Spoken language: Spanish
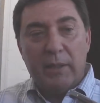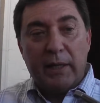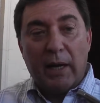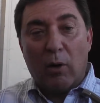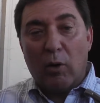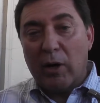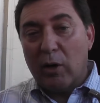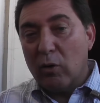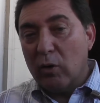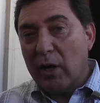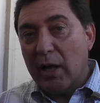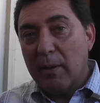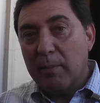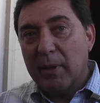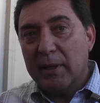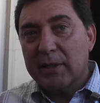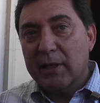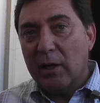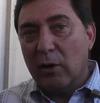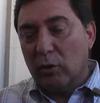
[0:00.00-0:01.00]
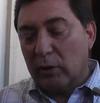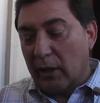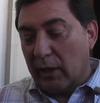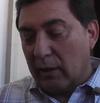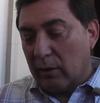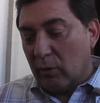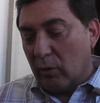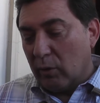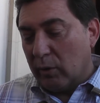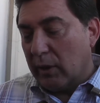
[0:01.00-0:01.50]
Y ahora no nada, más que lo
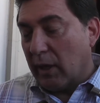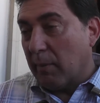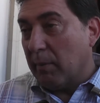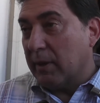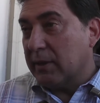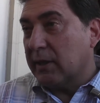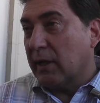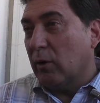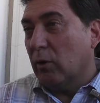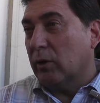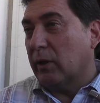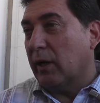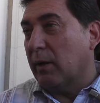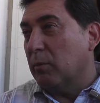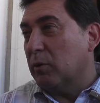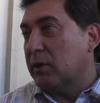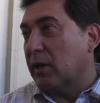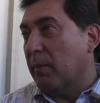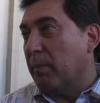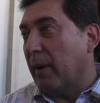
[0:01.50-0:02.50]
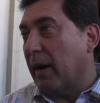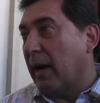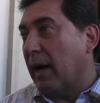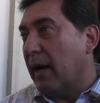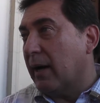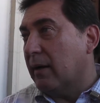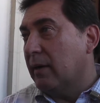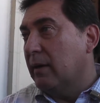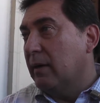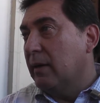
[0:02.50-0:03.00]
nada más que lo tenemos que
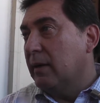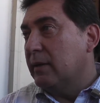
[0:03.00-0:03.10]
pagar,